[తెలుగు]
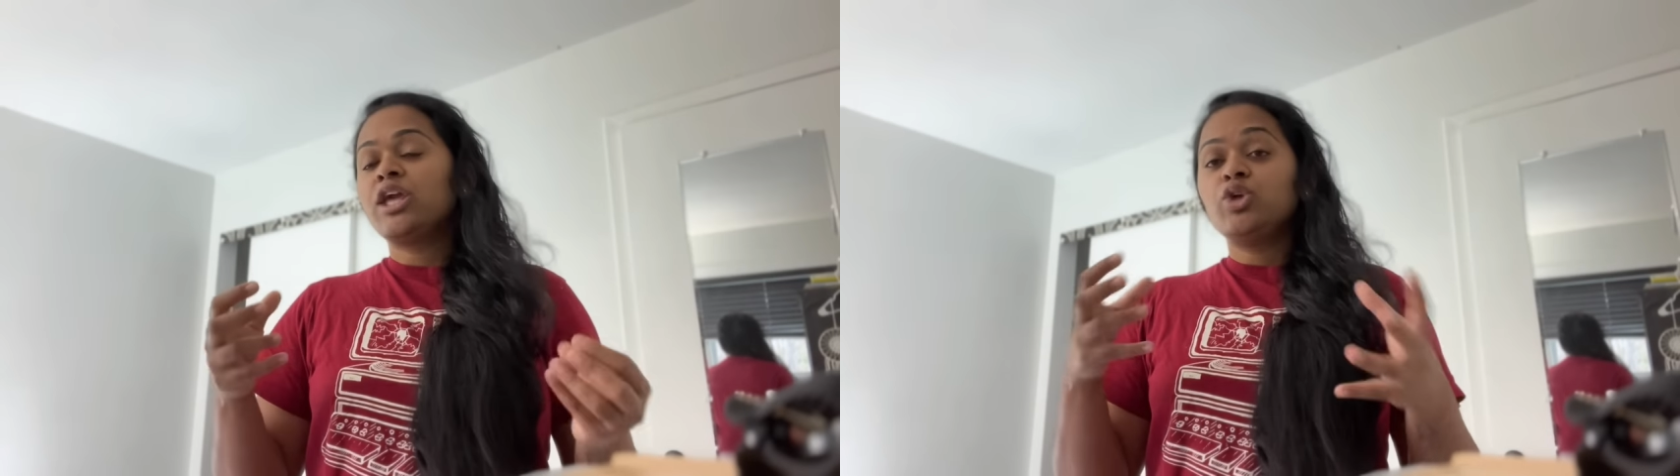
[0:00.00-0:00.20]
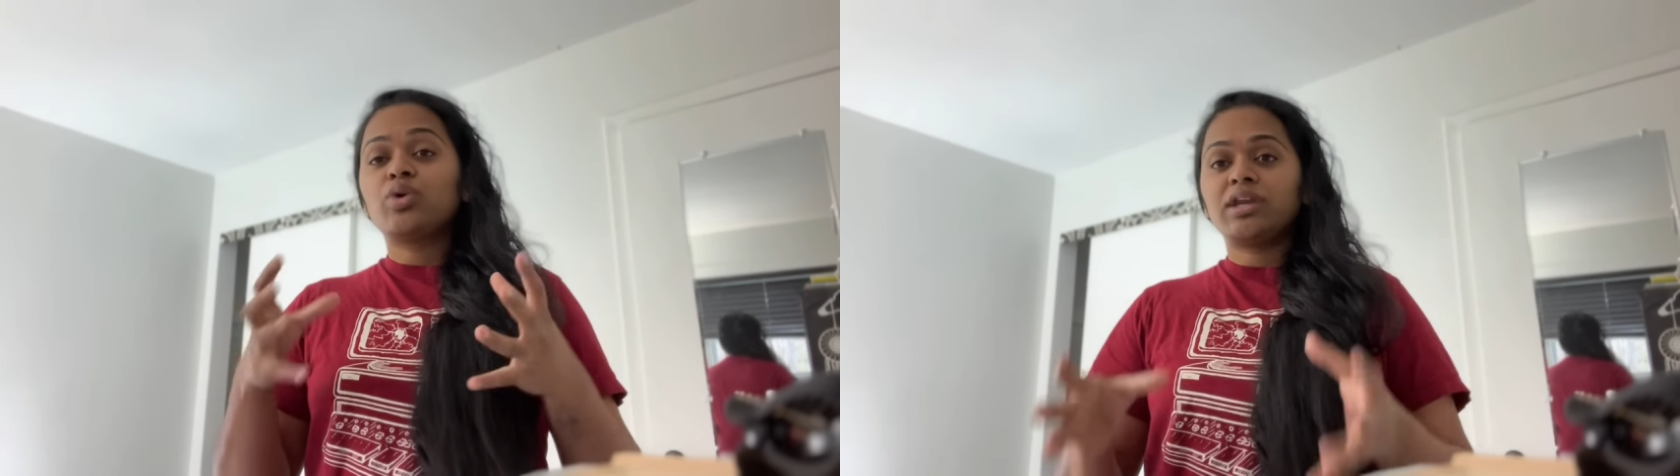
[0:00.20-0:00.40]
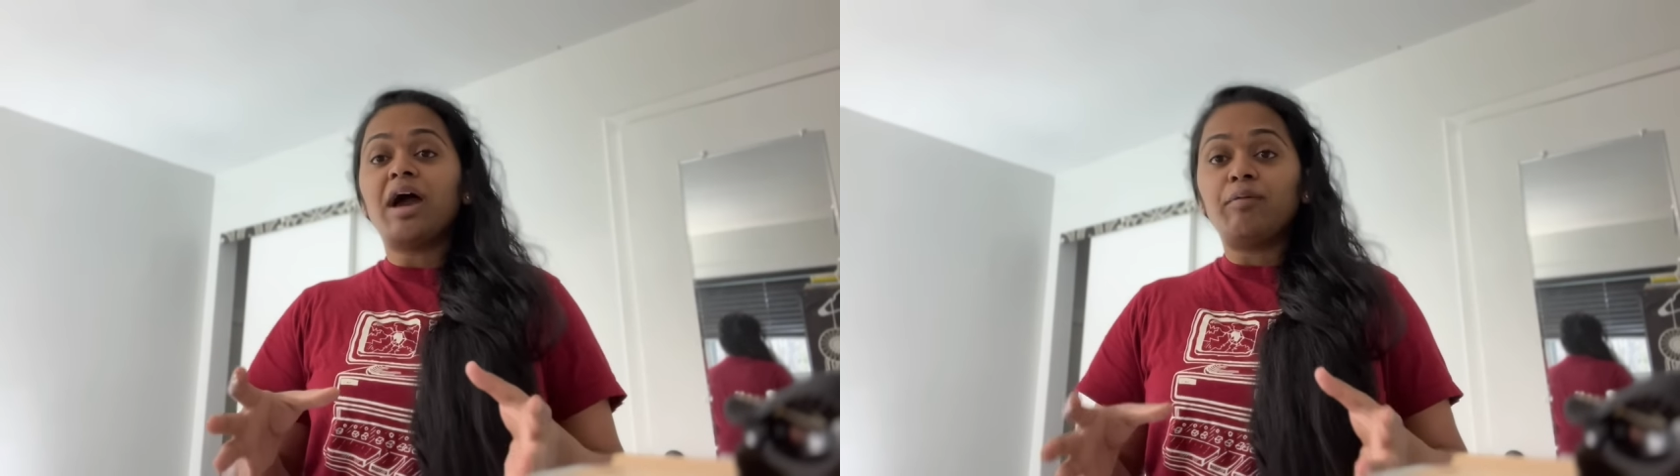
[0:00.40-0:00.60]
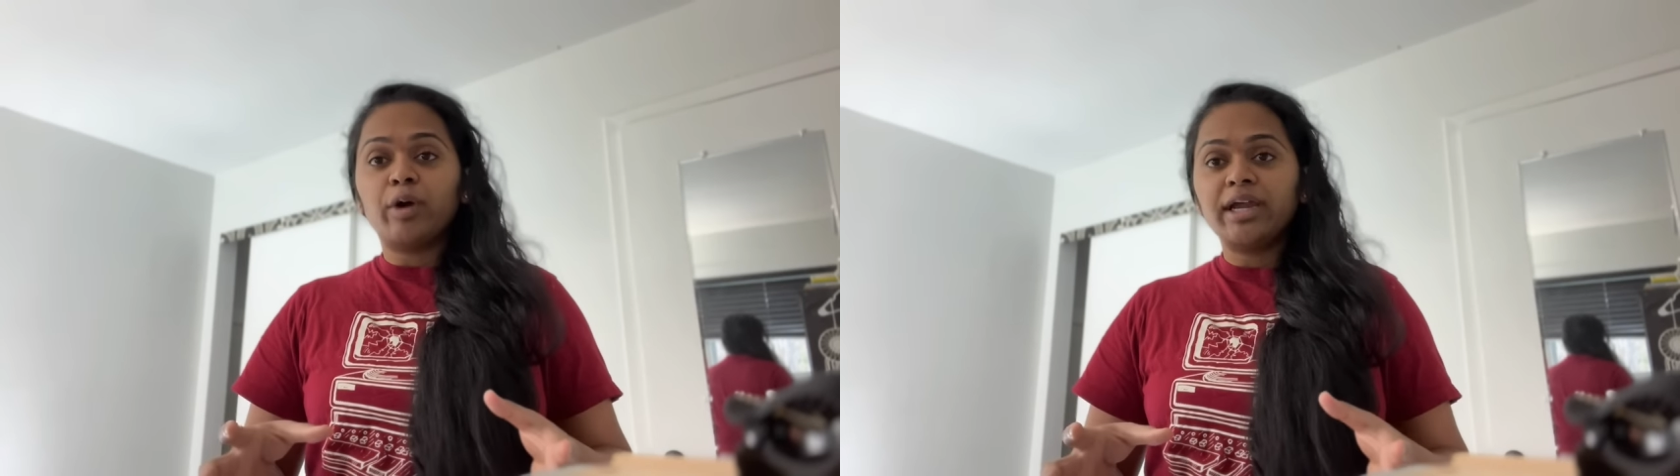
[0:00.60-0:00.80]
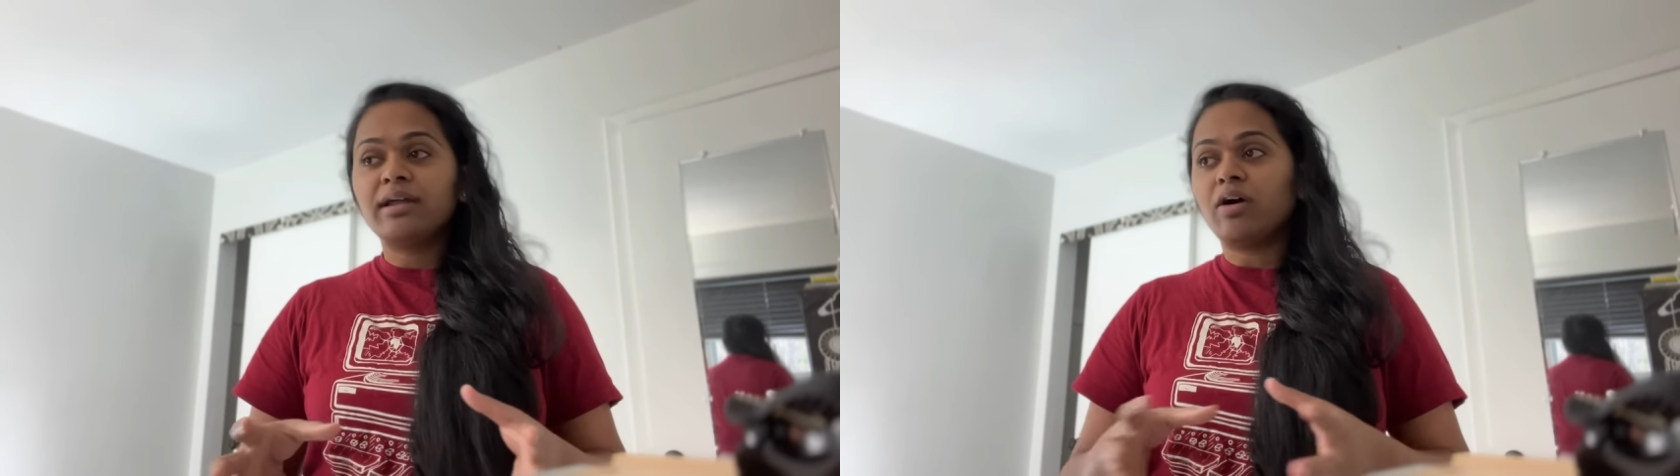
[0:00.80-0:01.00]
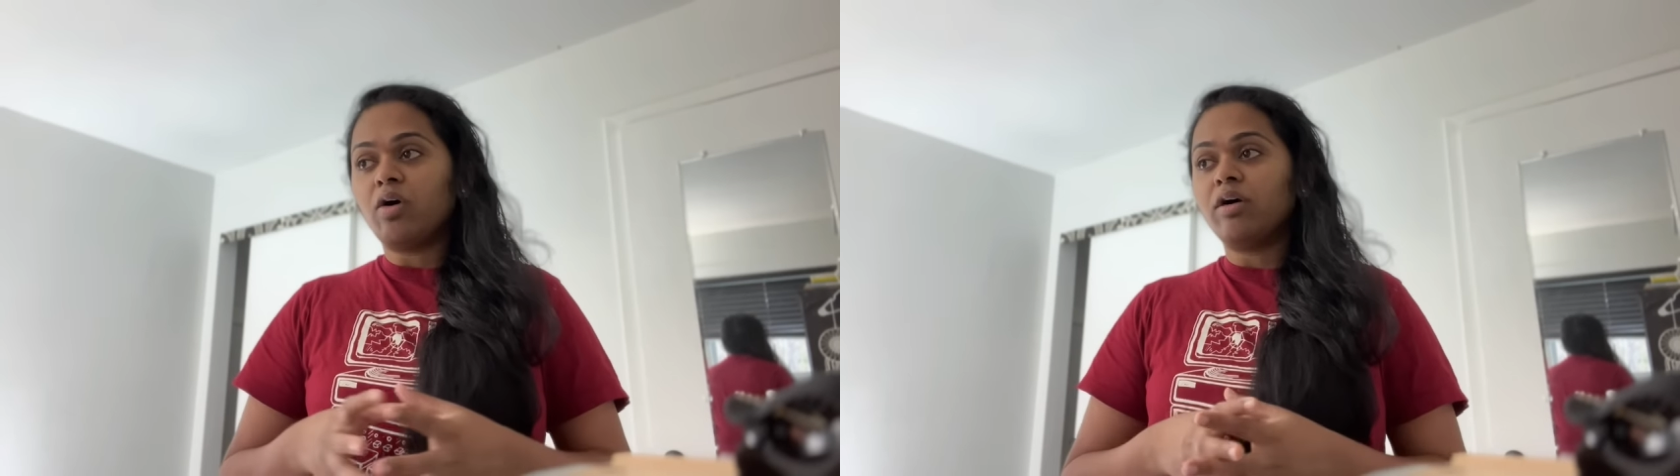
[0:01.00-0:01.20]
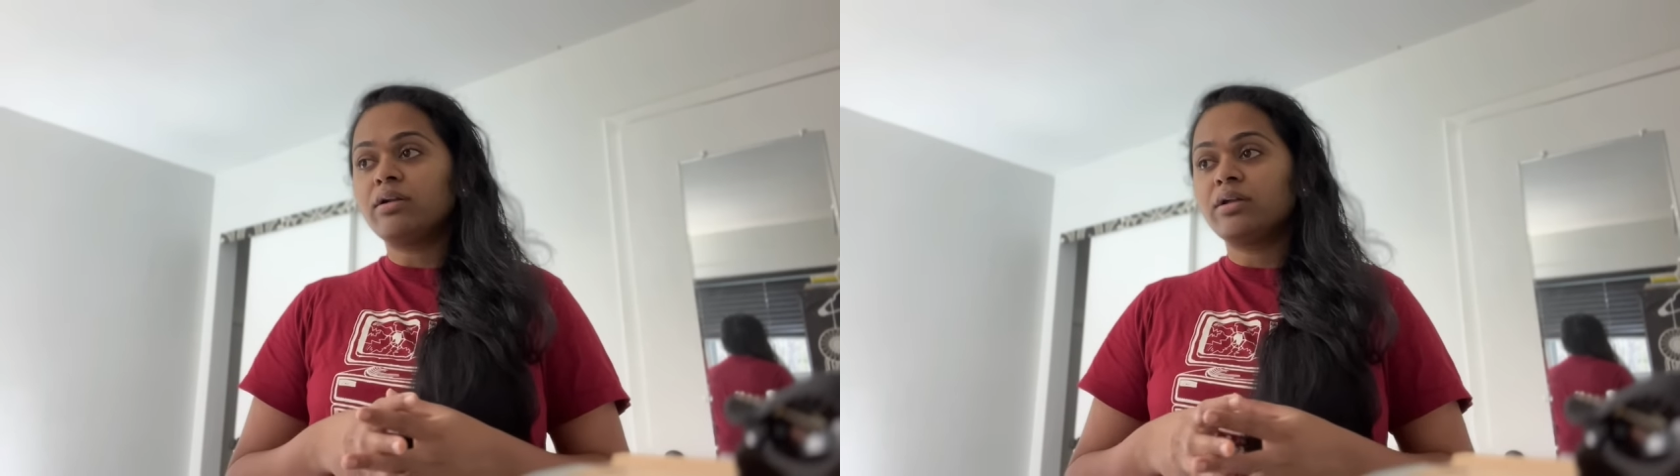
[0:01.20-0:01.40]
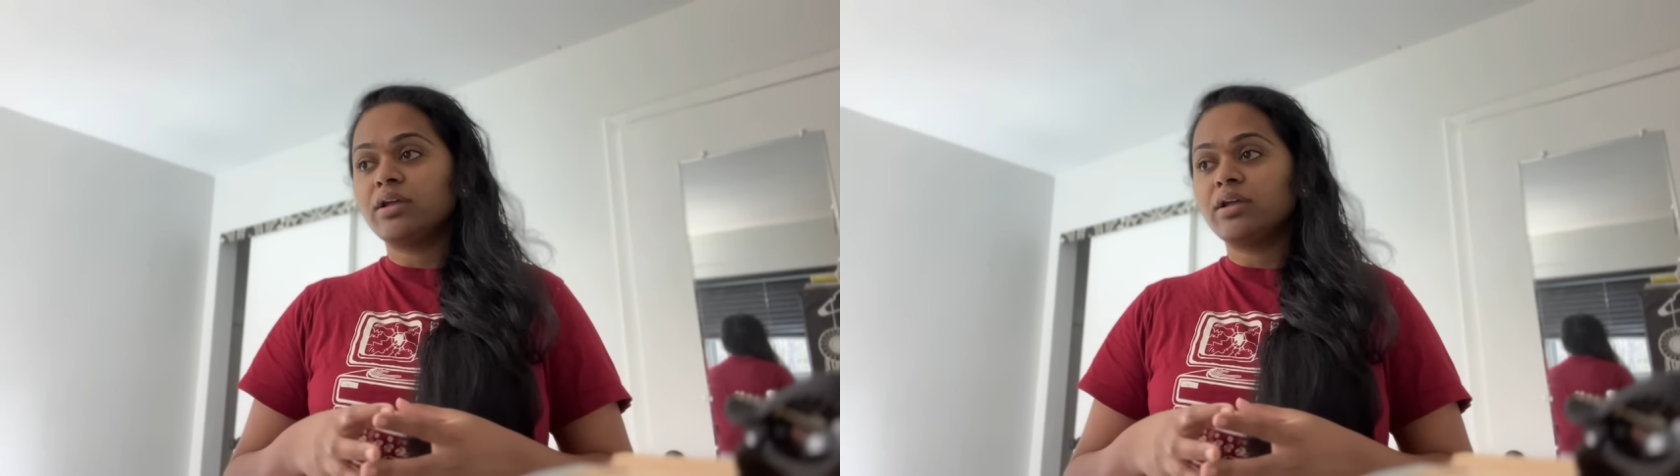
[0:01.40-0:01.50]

యూ కెన్ అవాయిడ్ ఆర్